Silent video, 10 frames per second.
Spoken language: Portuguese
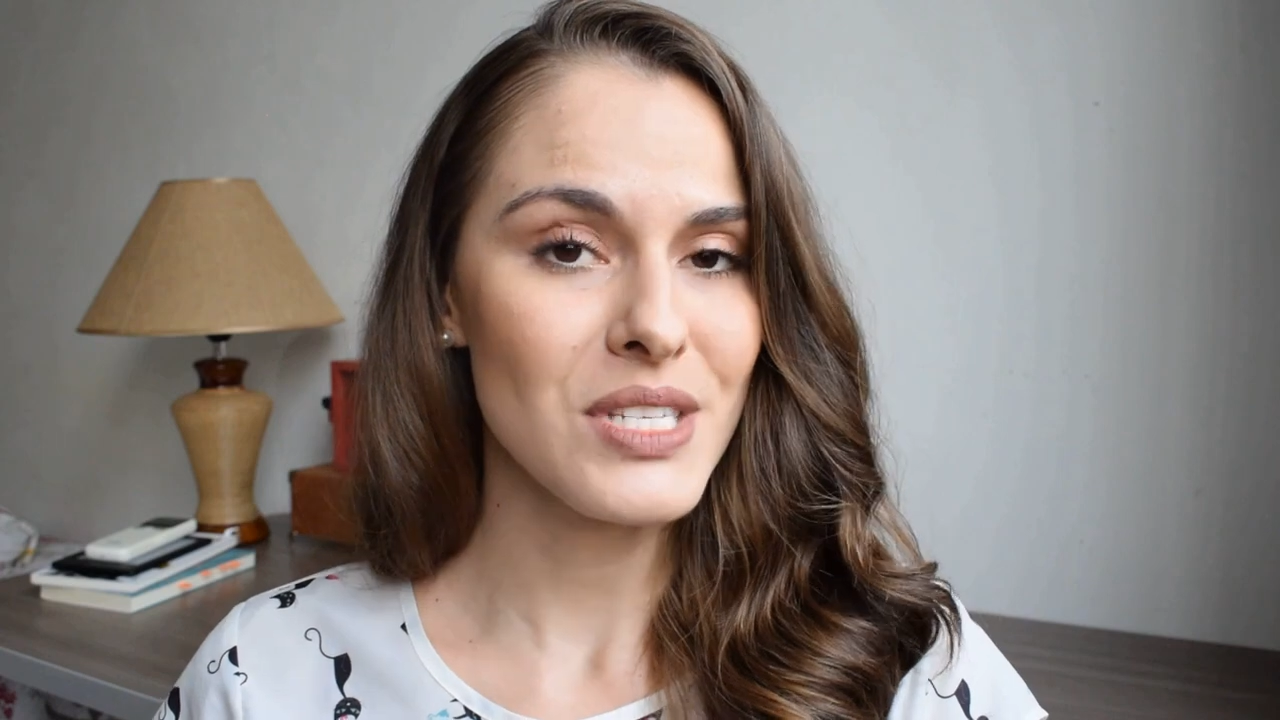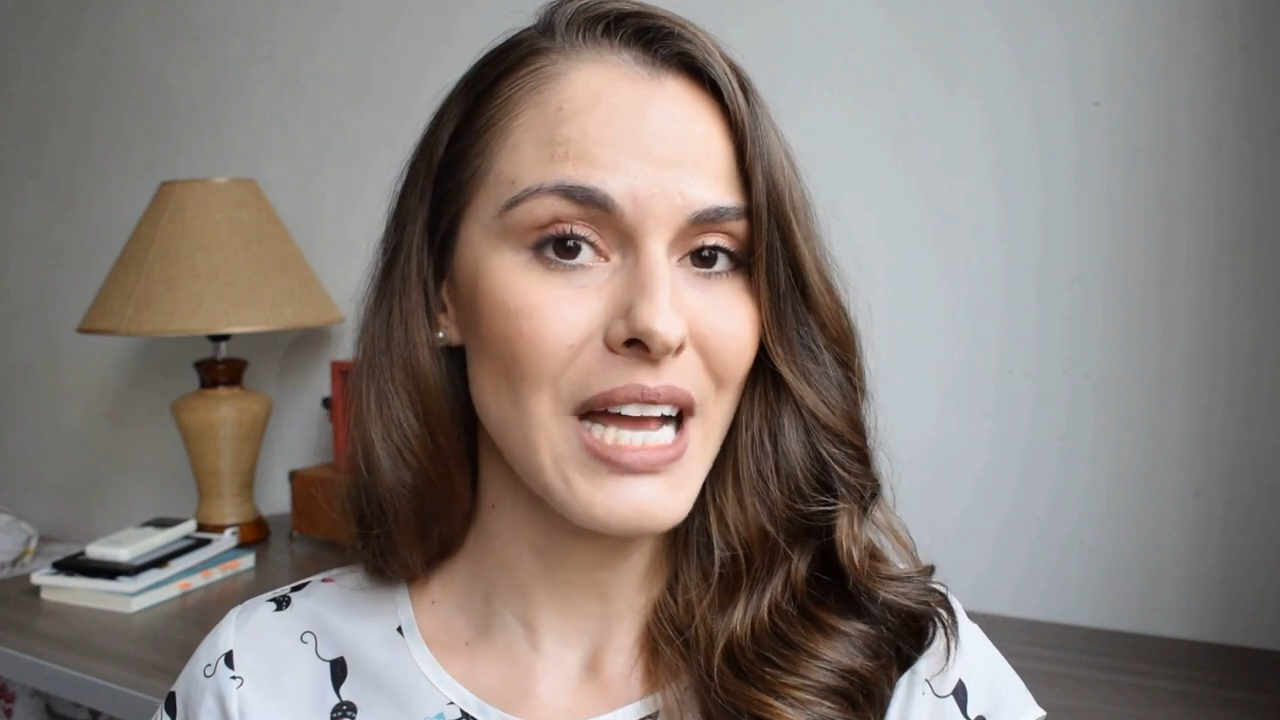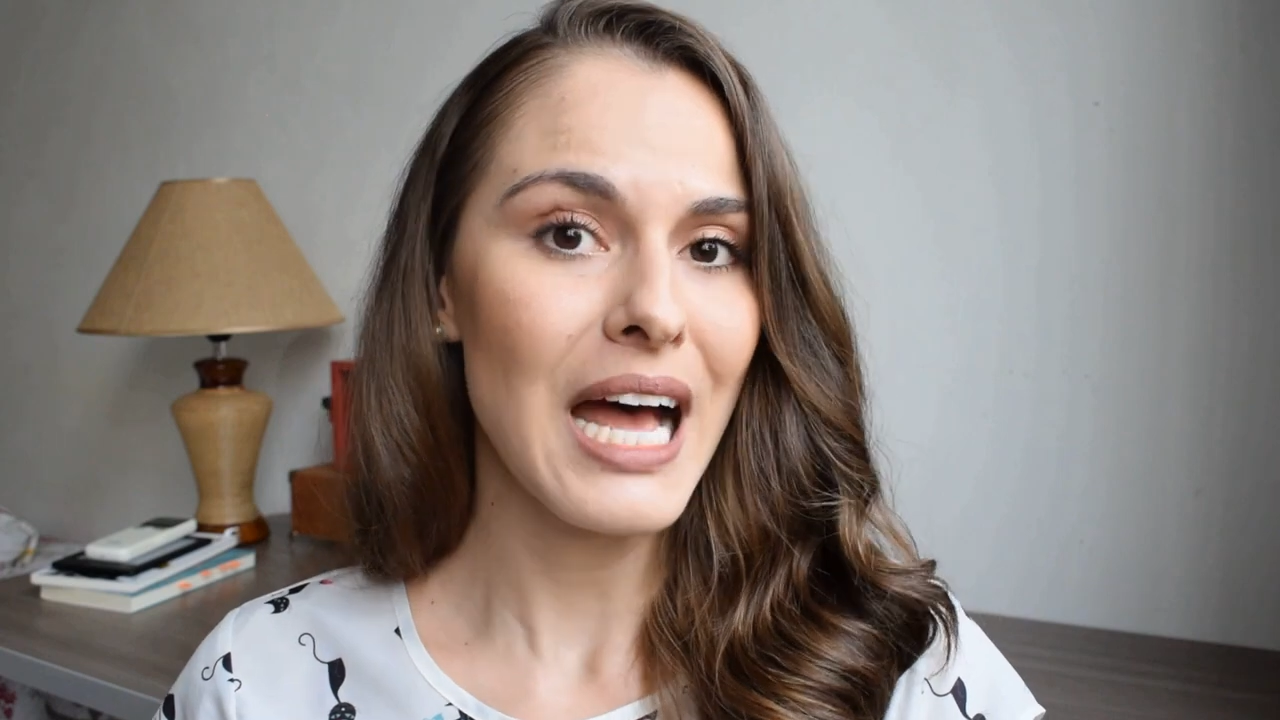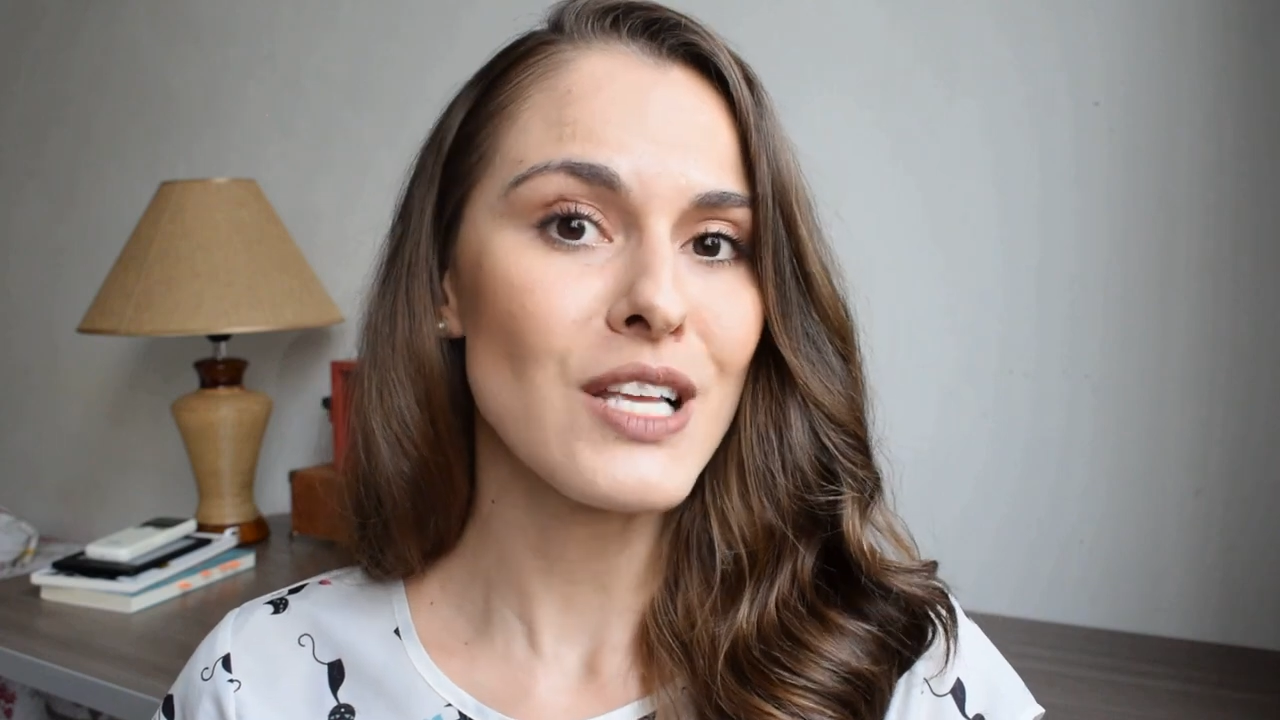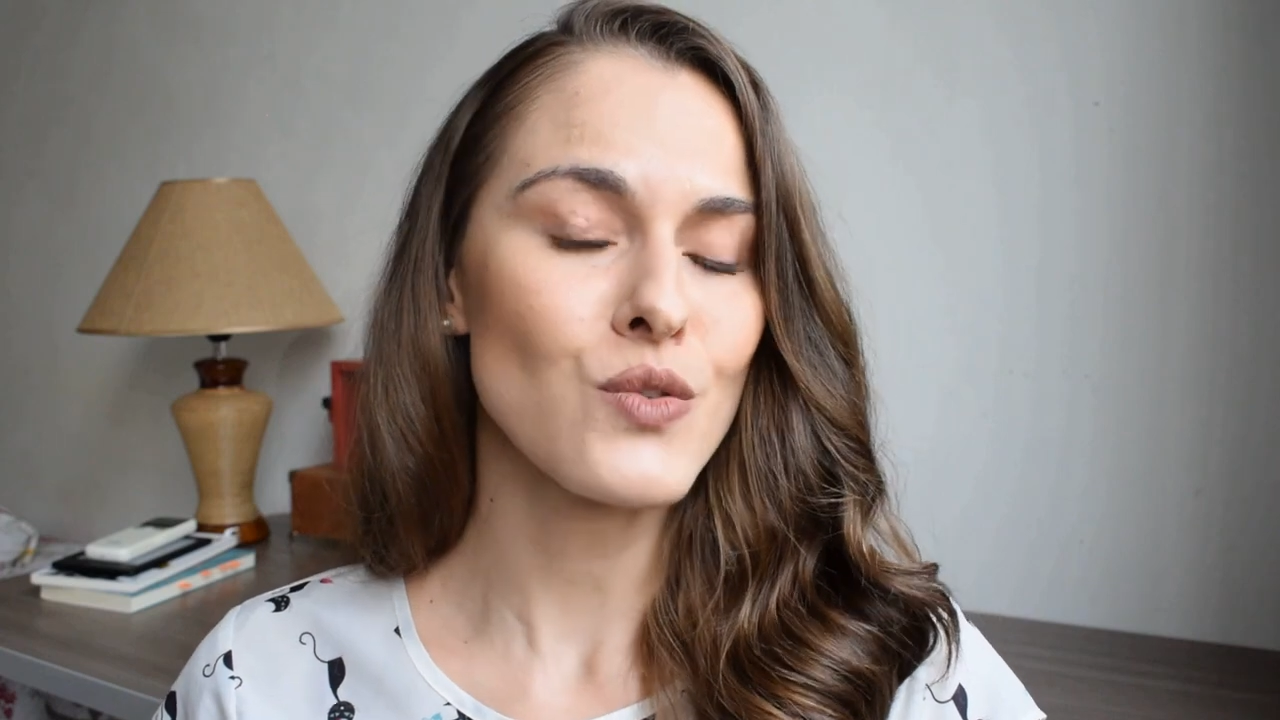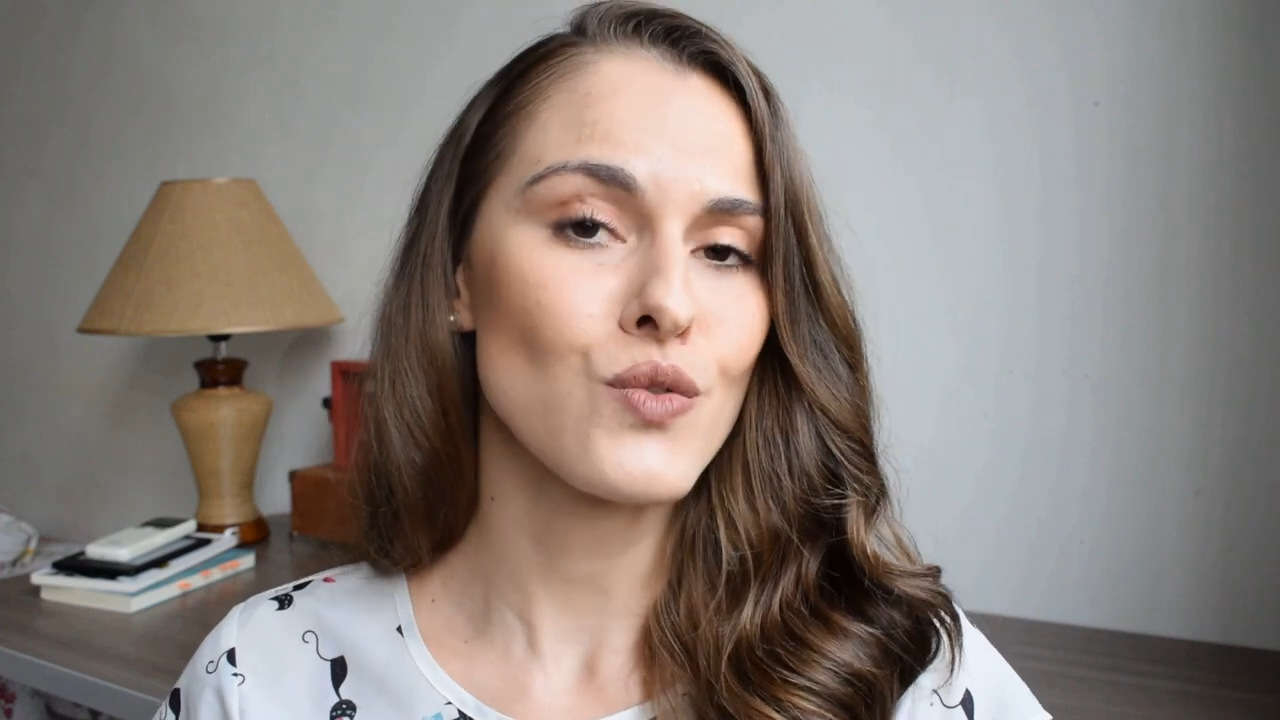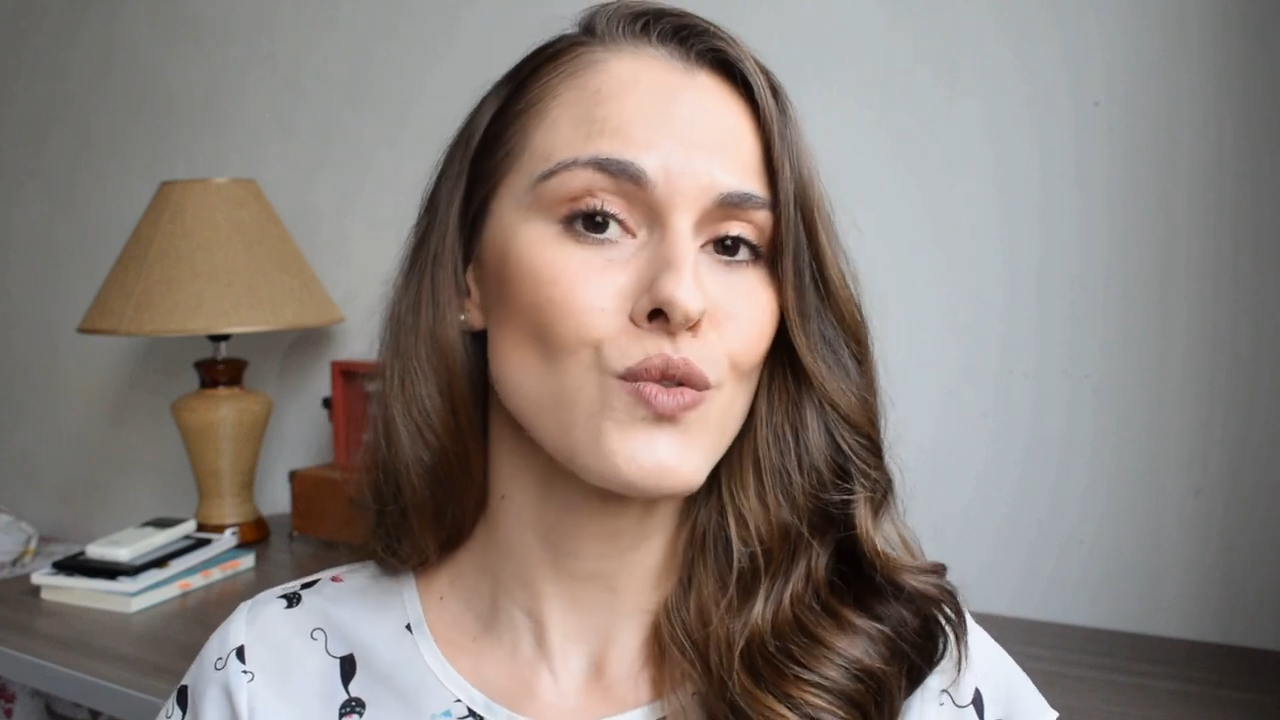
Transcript: casos,